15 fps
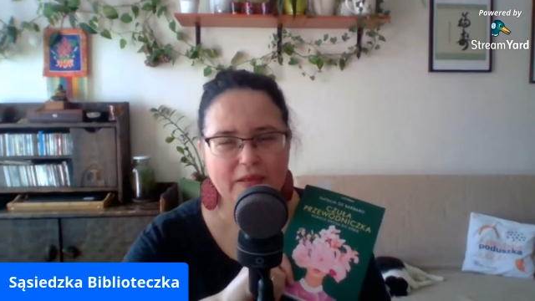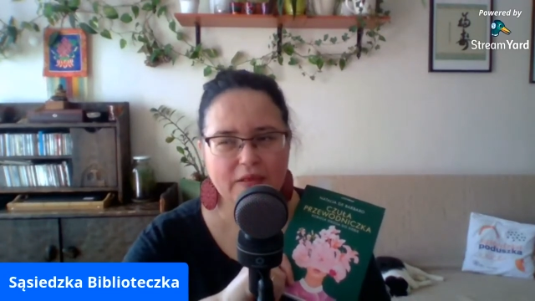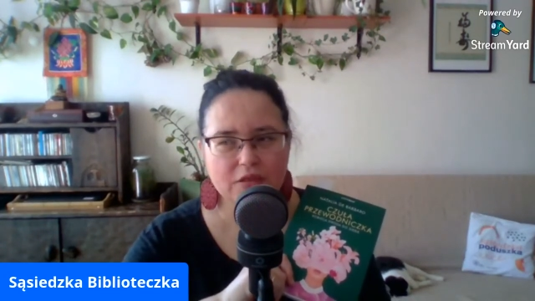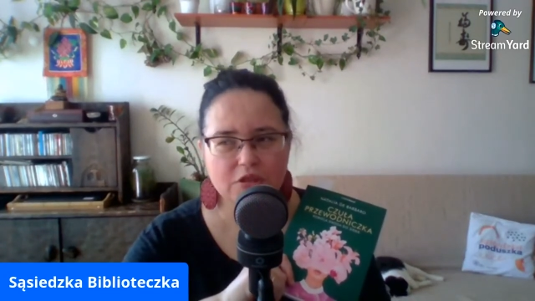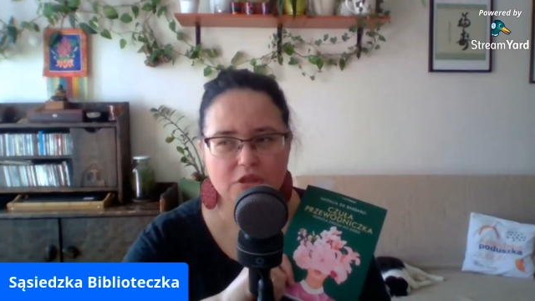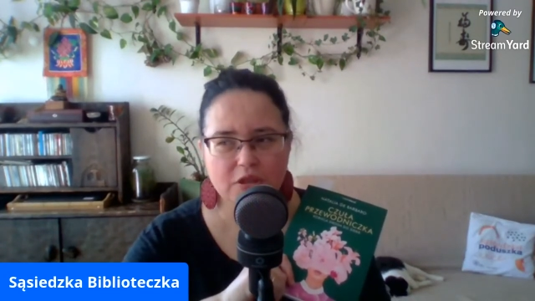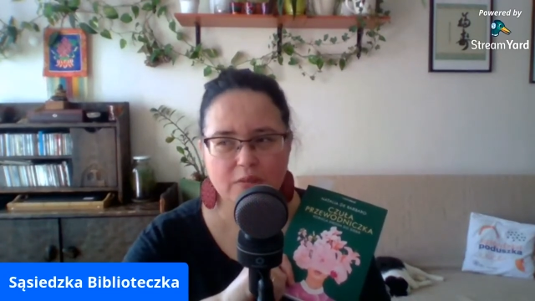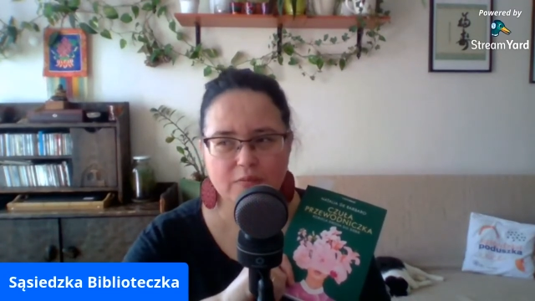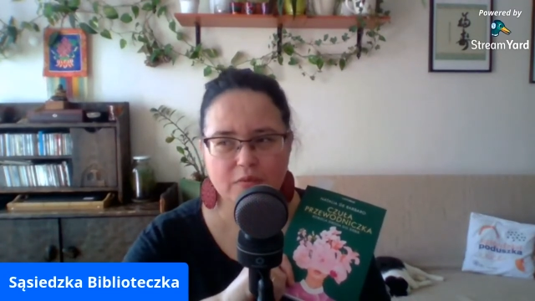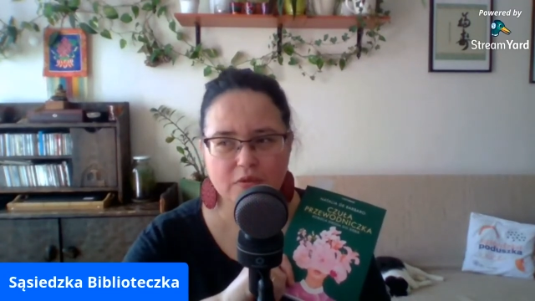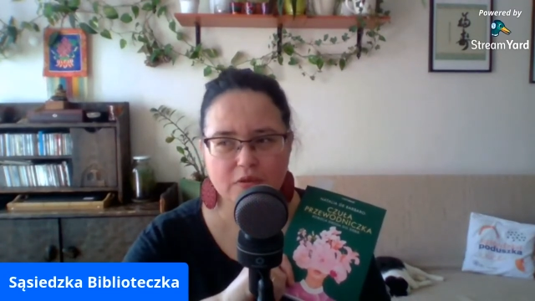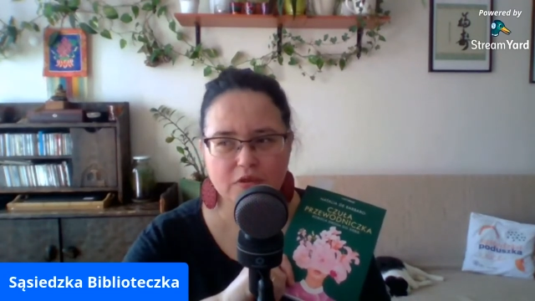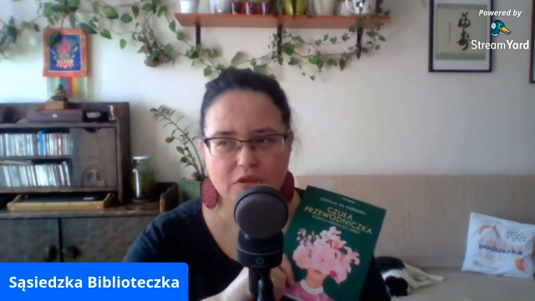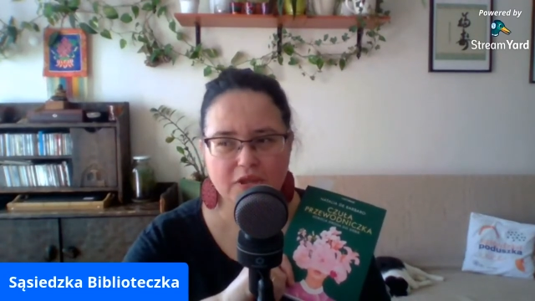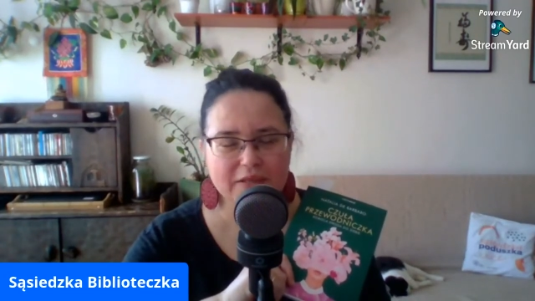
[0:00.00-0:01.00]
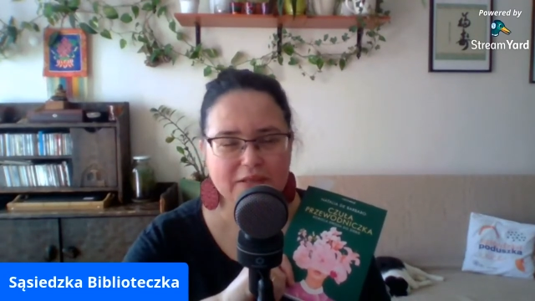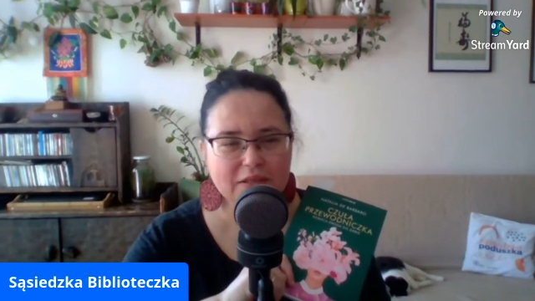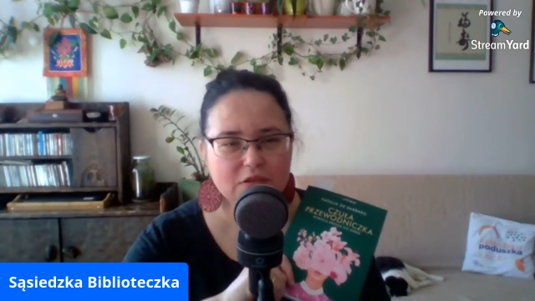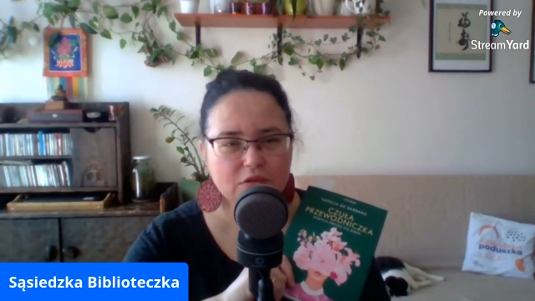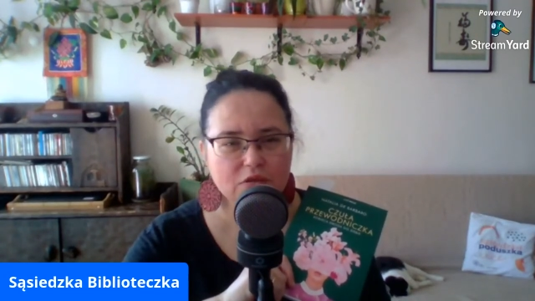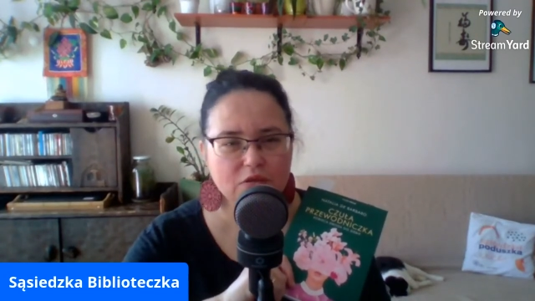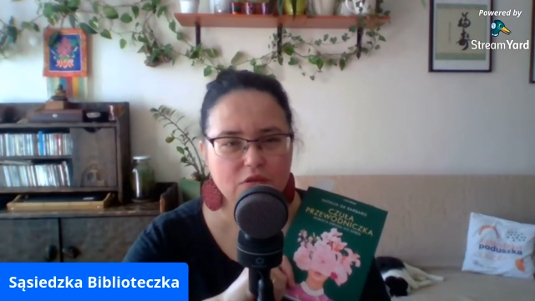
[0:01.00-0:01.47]
E, żeby
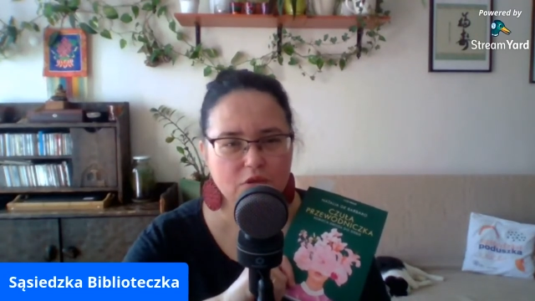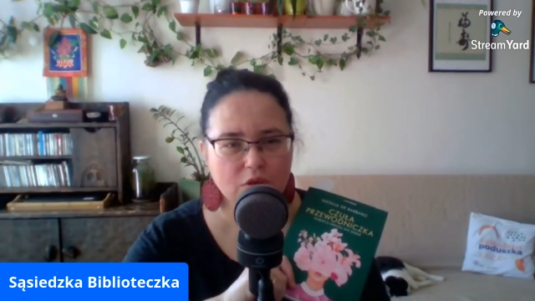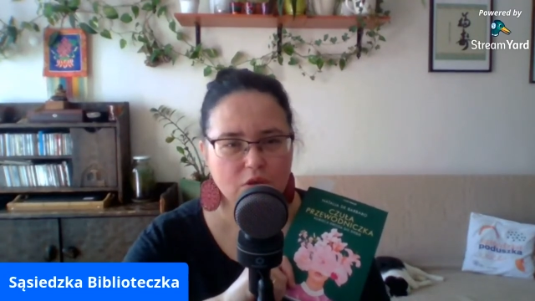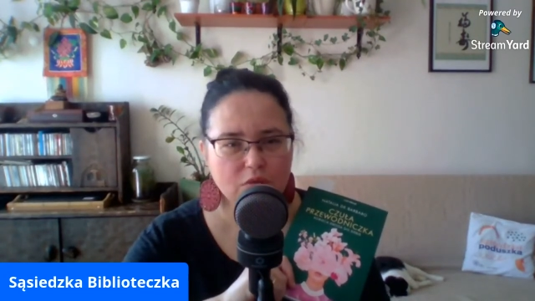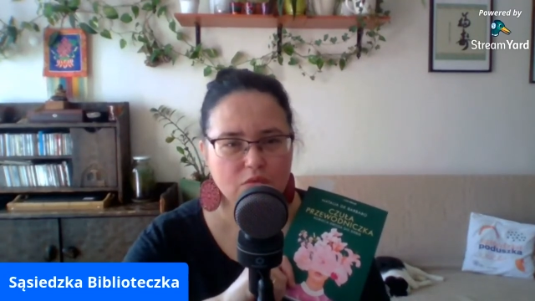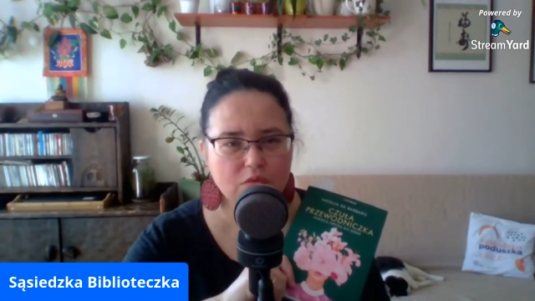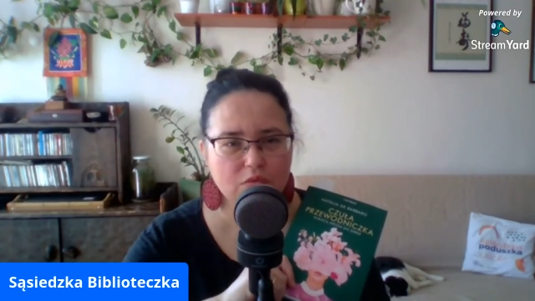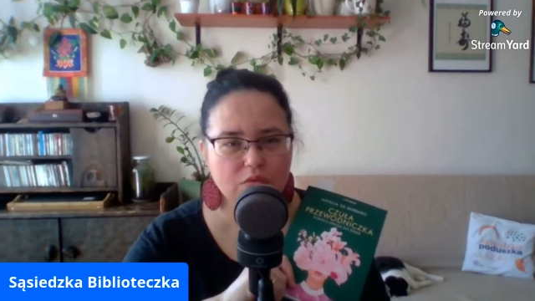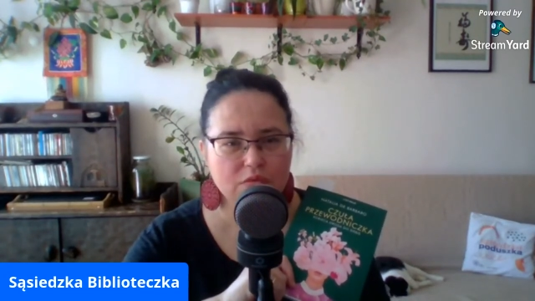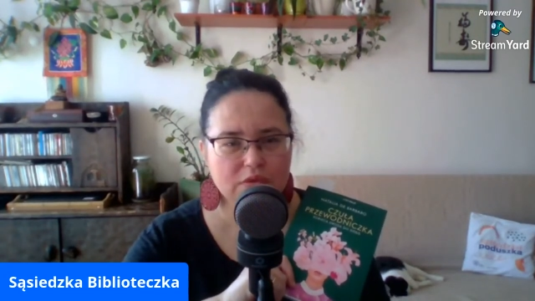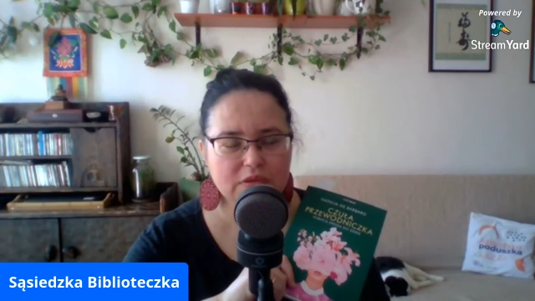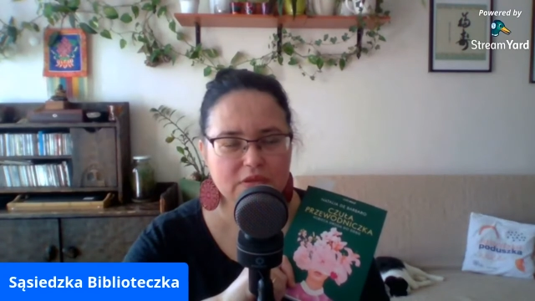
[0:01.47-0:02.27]
siadać do stołu